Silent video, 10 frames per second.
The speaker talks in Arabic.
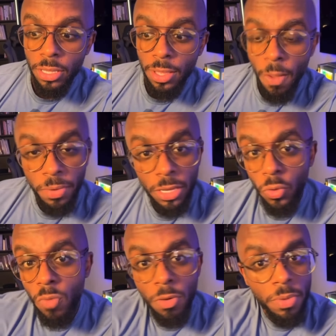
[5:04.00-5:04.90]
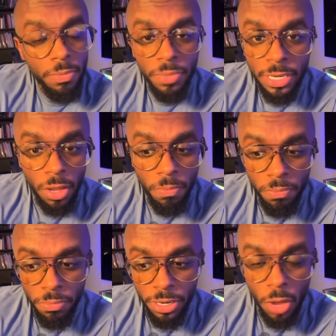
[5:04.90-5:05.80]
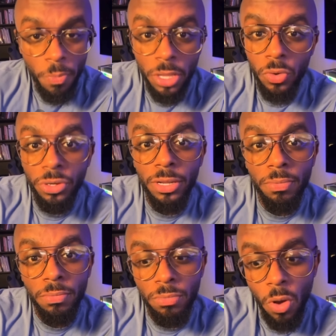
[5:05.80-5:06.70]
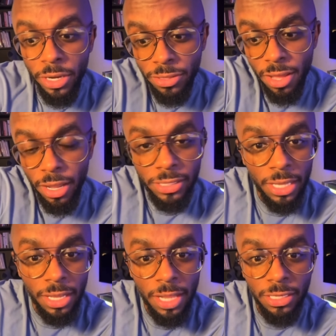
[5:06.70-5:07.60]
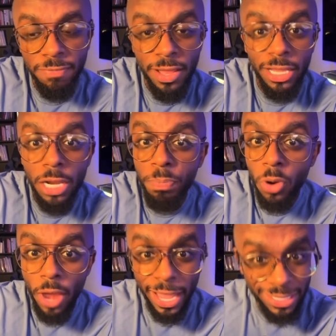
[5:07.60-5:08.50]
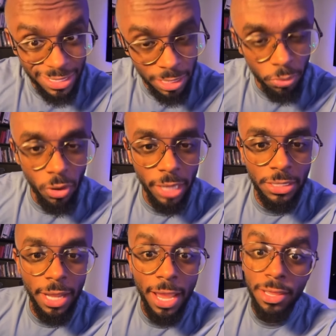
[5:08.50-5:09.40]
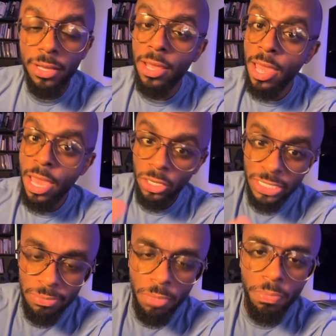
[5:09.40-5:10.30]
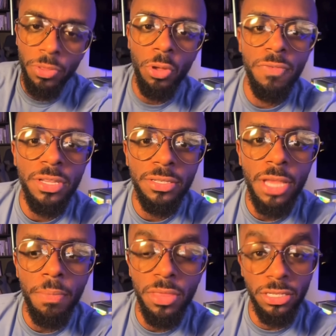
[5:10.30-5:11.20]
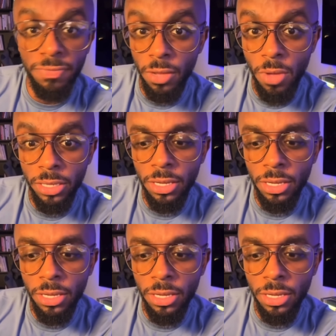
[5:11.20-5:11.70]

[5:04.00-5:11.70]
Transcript: ممكن يكون مو منه منه ممكن يكون عندك مواد ثانيه قاعد تدخلها ترفع لك البرولاكتين، البرولاكتين ايضا يسبب ضعف الانتصاب اذا ارتفع وايد،